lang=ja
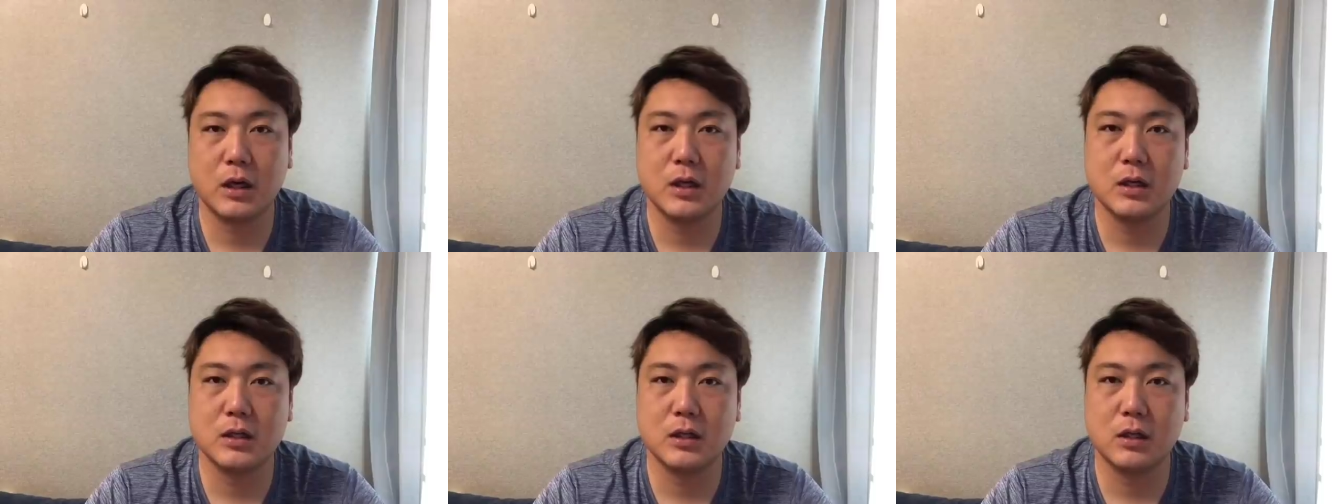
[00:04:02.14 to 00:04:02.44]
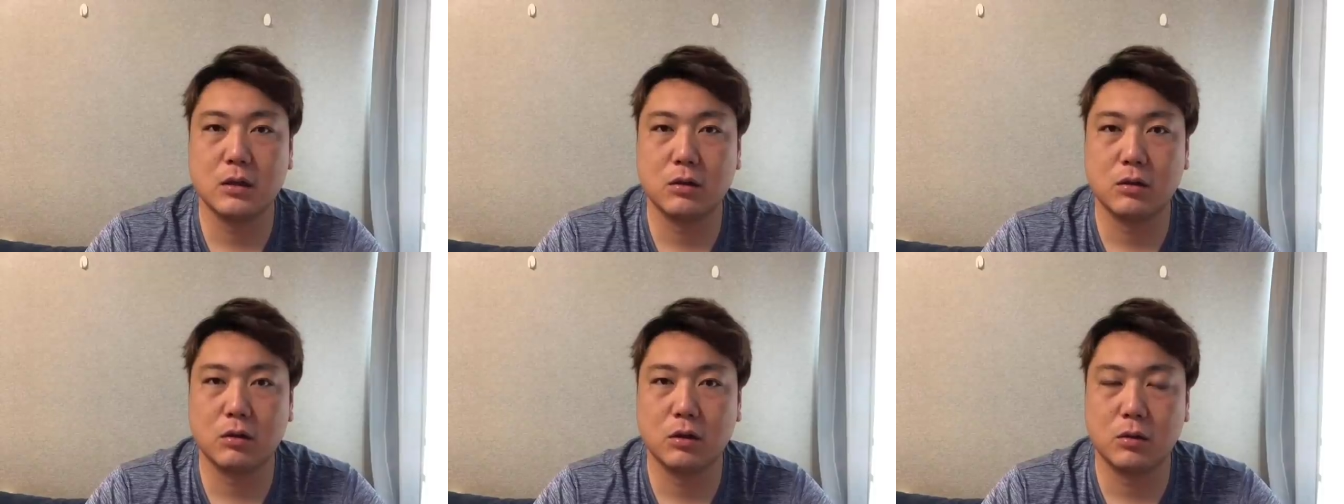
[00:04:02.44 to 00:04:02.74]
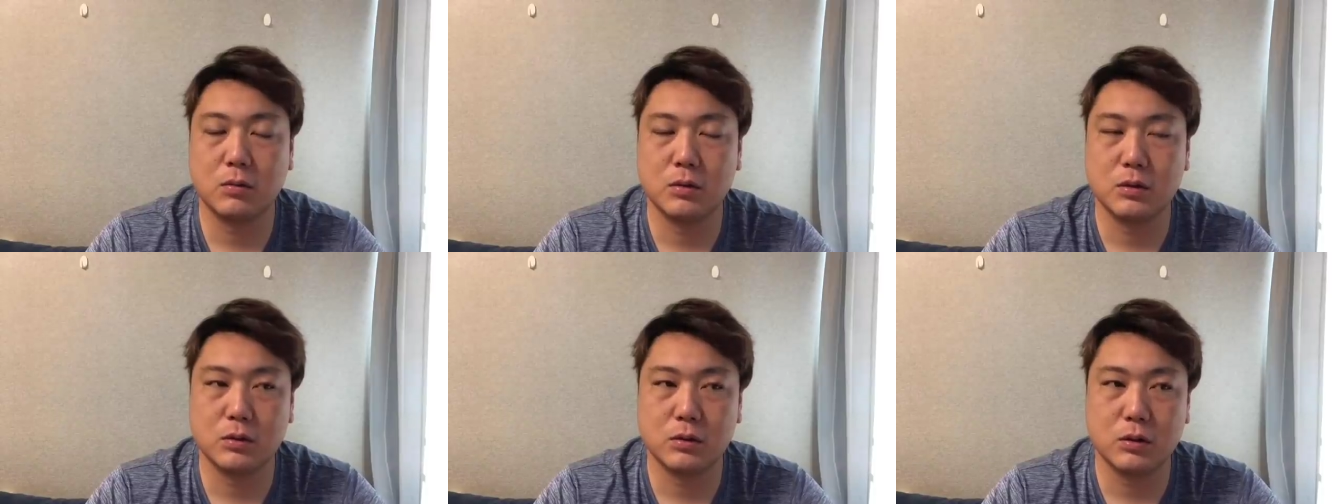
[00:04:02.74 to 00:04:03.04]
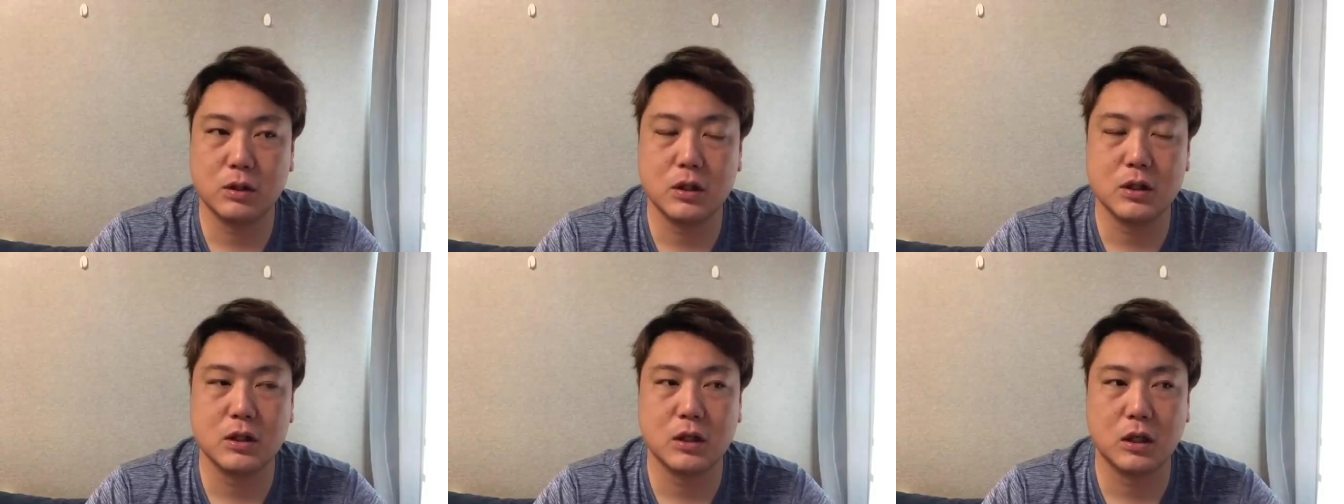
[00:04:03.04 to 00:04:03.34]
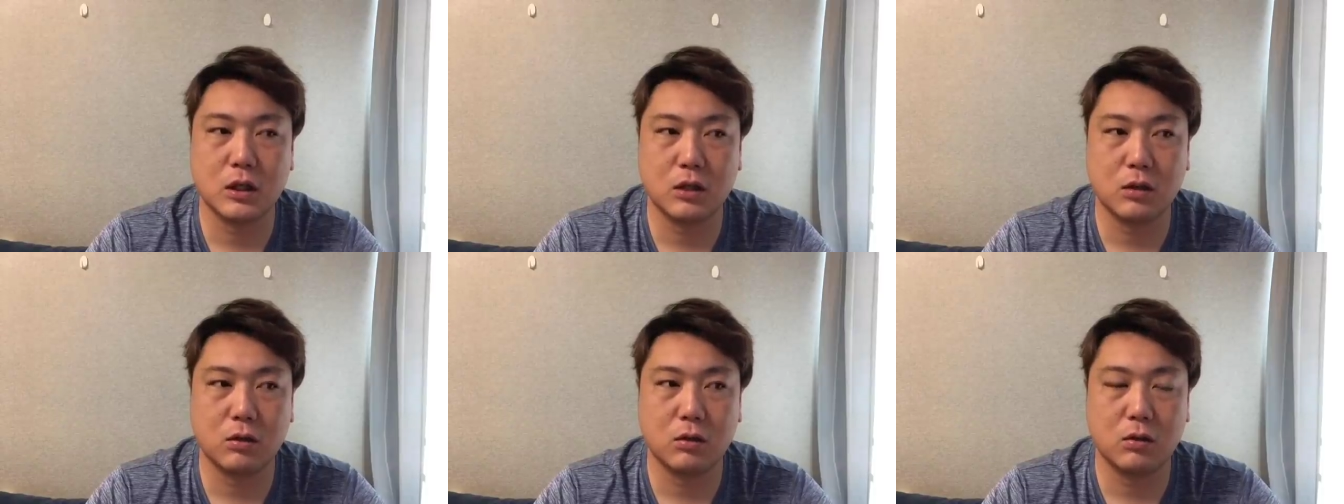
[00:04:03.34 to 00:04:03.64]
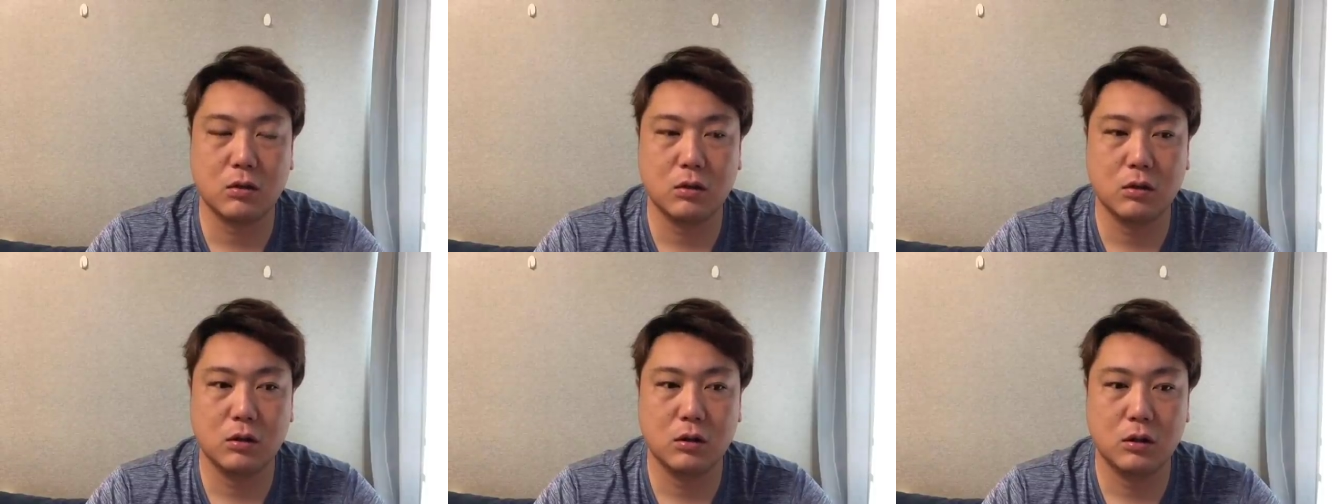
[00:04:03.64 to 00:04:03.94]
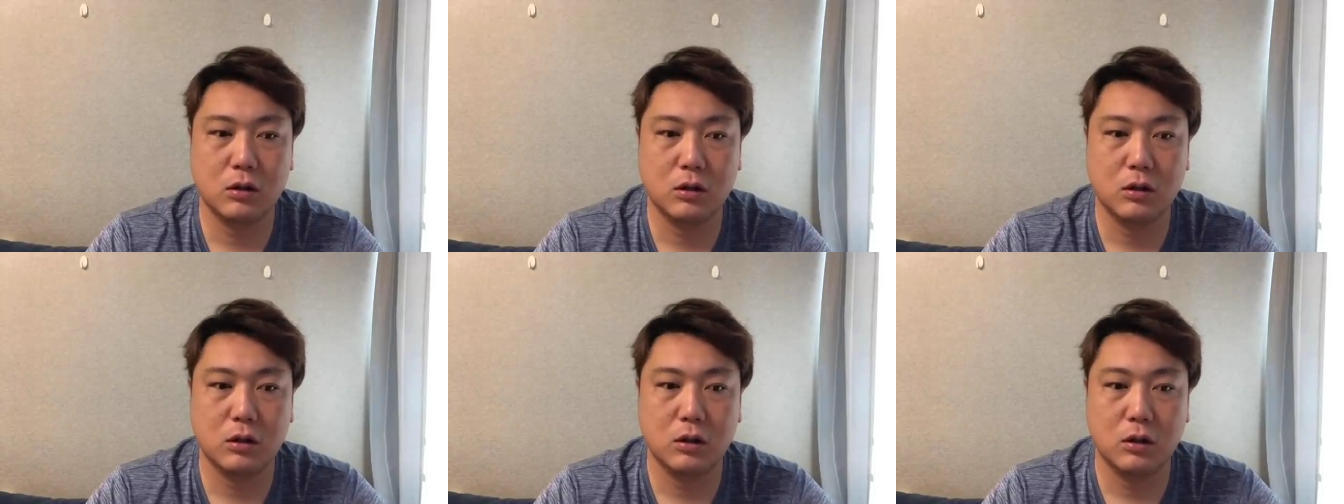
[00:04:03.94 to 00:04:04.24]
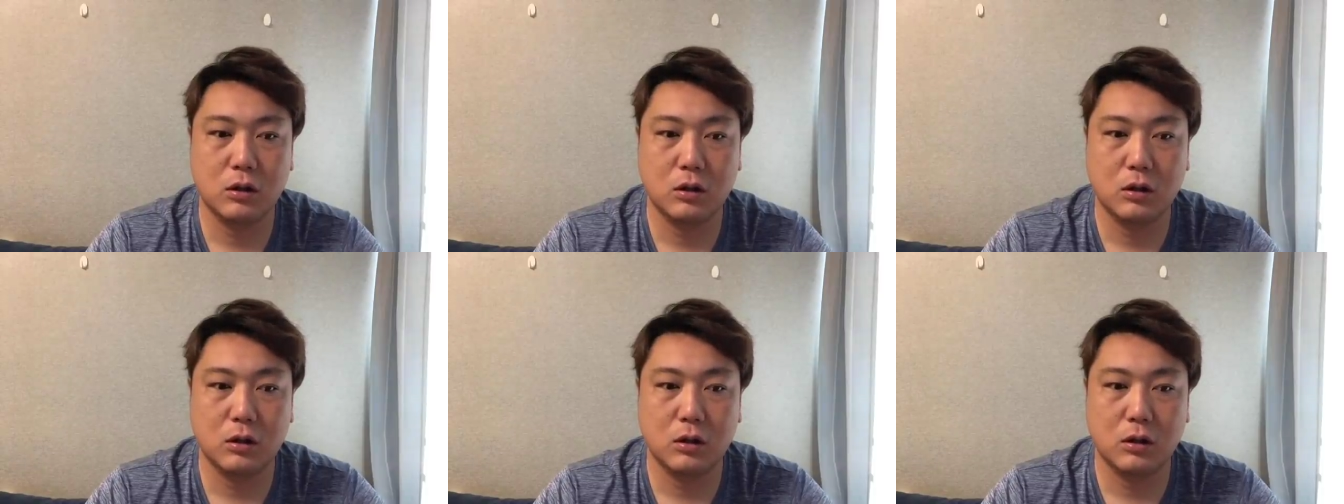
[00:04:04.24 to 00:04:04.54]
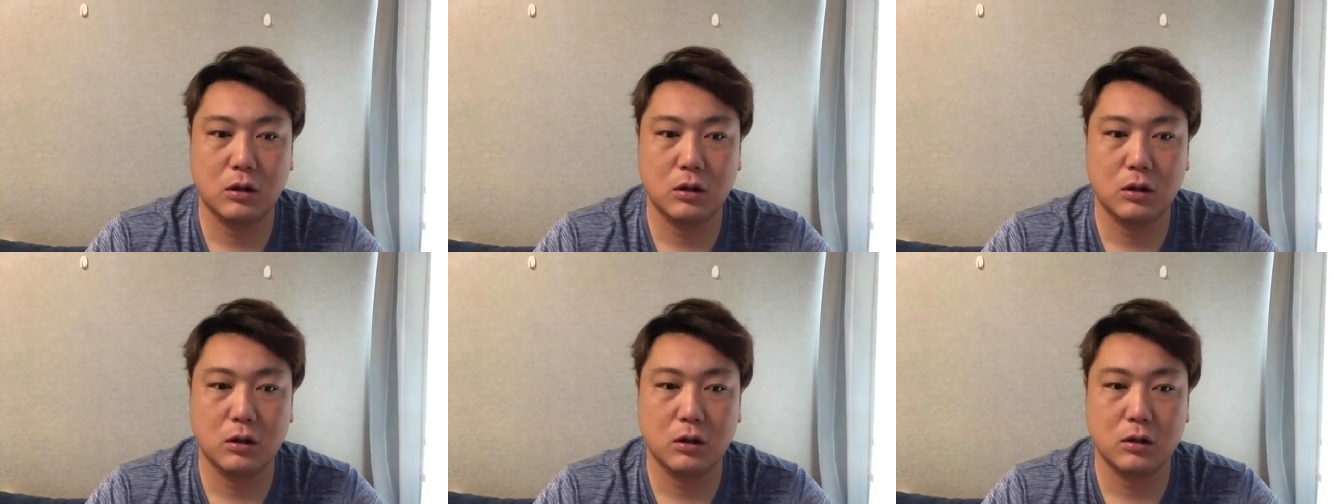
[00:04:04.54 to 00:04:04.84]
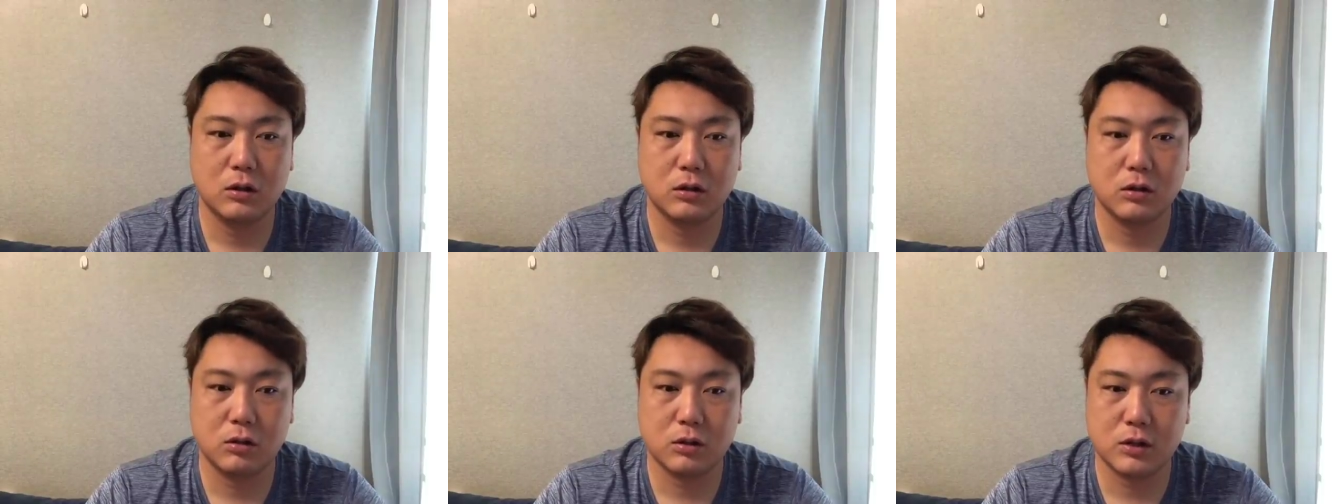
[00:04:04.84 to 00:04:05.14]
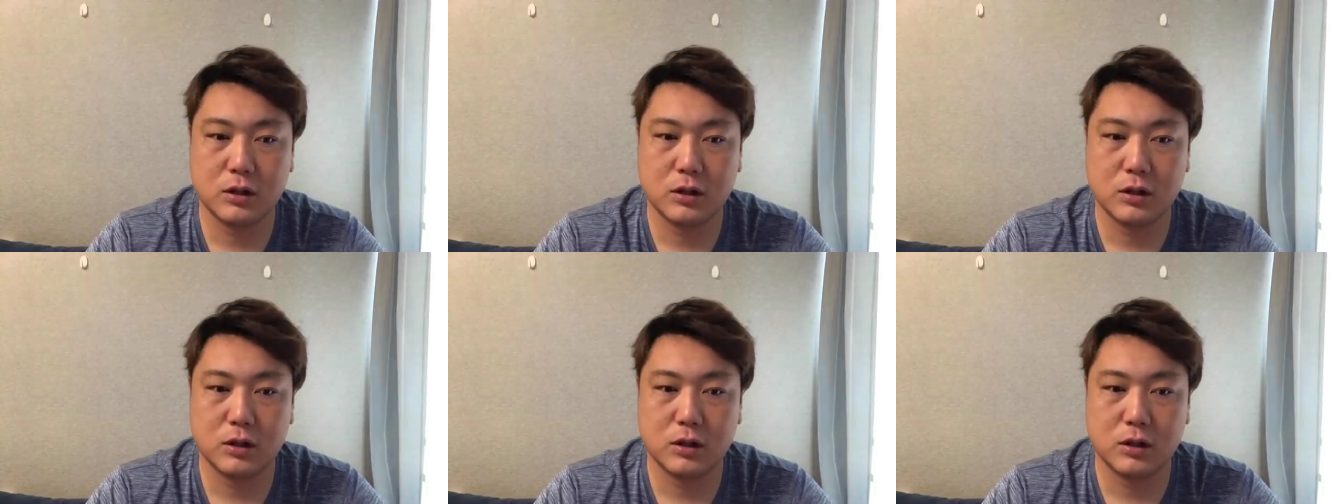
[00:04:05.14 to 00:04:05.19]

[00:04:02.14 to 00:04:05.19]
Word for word: んさんの時もそうでしたけど、すご